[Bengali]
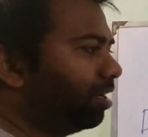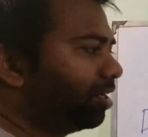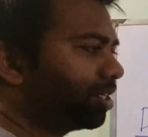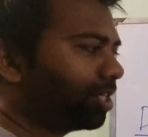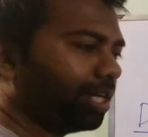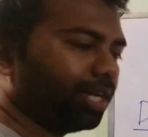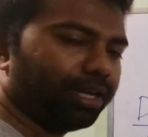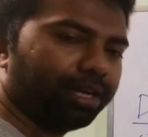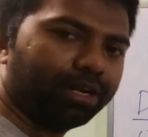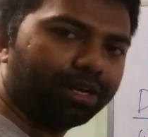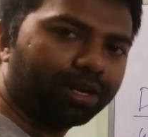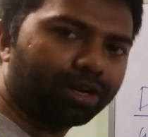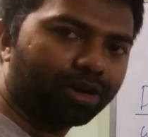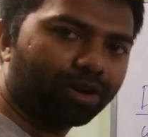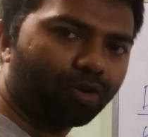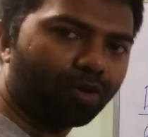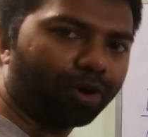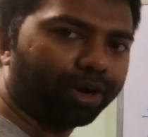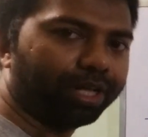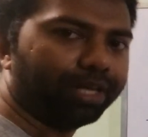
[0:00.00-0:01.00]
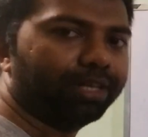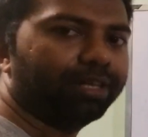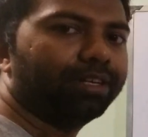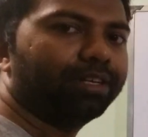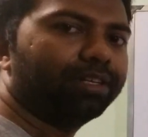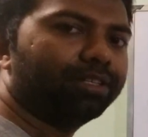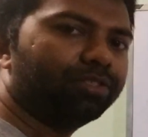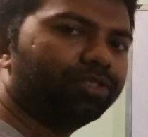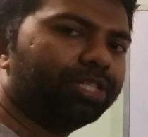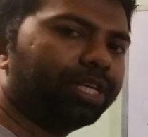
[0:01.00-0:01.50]
সে করে
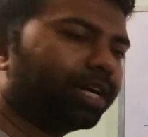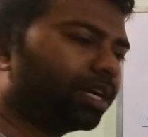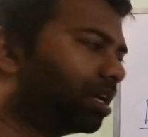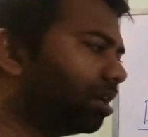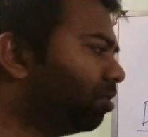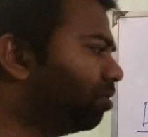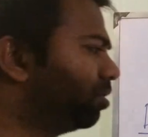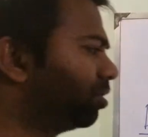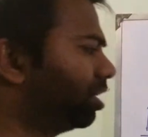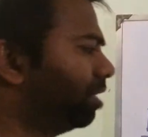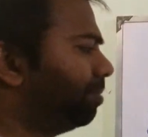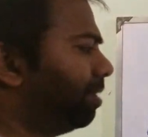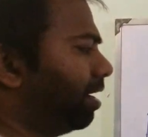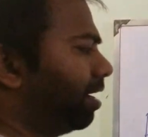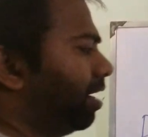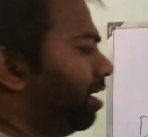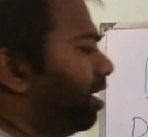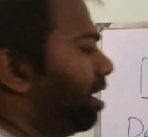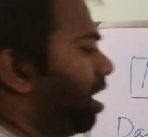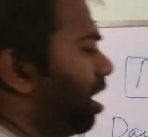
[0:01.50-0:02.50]
যে কেউ হতে পারে